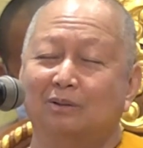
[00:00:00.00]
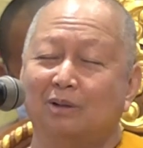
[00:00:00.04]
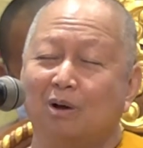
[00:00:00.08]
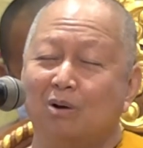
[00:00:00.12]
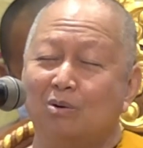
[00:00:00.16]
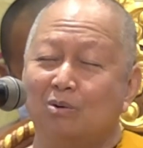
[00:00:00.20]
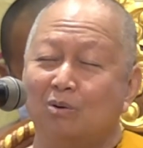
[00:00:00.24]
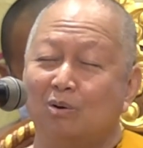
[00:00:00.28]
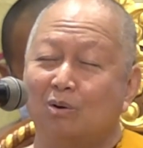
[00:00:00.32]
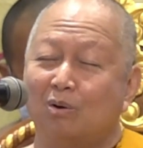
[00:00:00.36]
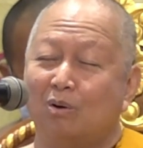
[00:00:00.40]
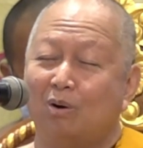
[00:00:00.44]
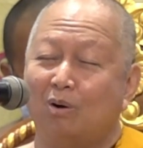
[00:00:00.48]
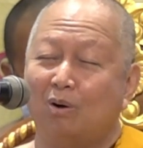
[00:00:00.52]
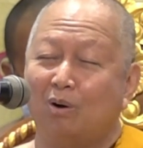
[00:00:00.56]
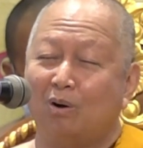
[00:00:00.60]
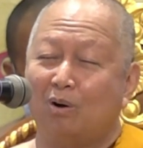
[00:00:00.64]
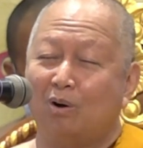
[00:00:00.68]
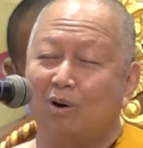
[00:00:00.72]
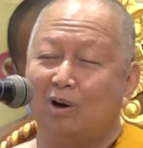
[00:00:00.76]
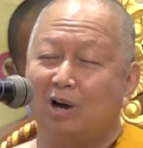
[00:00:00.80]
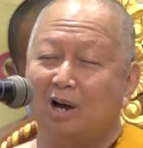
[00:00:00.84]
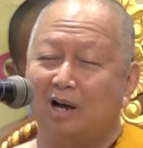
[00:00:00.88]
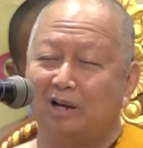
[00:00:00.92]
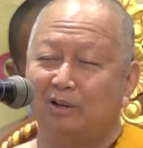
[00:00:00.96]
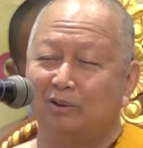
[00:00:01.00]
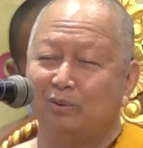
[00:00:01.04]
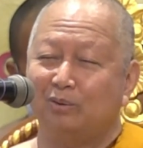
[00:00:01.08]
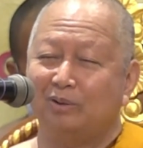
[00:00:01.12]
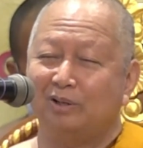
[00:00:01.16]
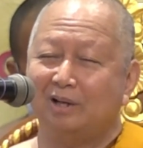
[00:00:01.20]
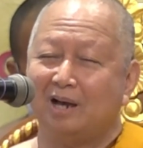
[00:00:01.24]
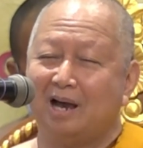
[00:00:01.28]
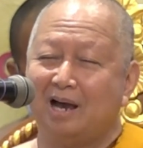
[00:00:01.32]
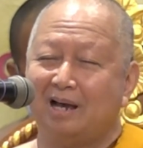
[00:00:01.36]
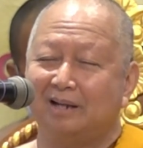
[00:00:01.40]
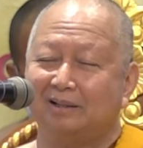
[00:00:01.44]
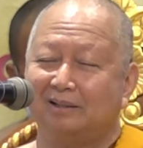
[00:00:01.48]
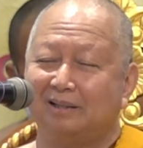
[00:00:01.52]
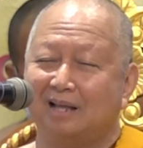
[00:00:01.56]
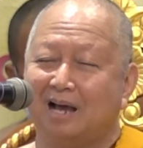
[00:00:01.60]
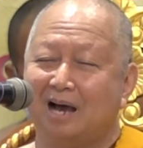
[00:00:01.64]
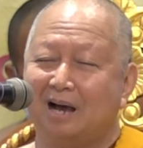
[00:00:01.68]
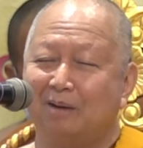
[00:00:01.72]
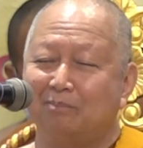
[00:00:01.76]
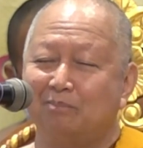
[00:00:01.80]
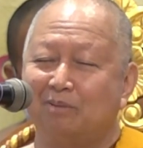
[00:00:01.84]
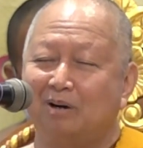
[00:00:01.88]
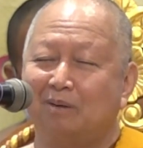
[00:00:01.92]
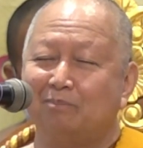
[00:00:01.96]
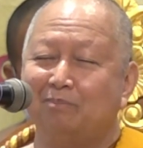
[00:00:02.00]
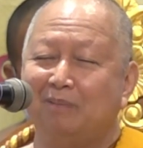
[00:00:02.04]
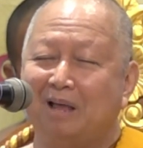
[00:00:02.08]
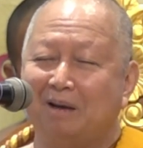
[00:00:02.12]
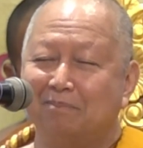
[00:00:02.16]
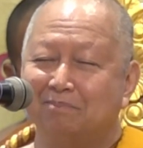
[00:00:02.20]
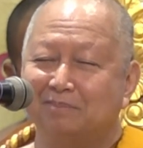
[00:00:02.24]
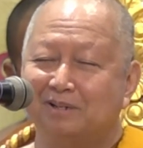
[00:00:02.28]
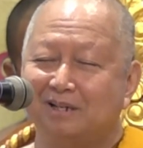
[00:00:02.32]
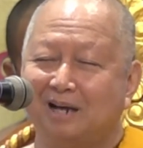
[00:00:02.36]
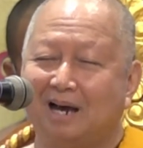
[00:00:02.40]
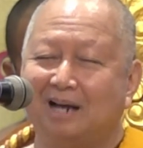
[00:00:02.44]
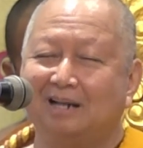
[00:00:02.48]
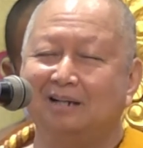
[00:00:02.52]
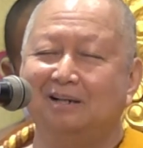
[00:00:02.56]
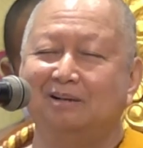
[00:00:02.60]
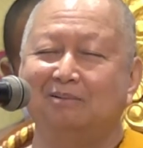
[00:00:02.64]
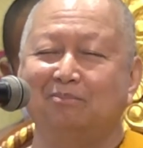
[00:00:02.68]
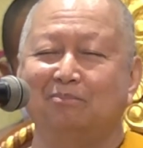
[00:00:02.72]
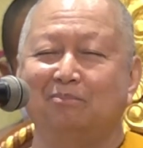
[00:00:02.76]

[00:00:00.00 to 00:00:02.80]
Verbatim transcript: ต้องขออนุญาตตามลำดับชั้น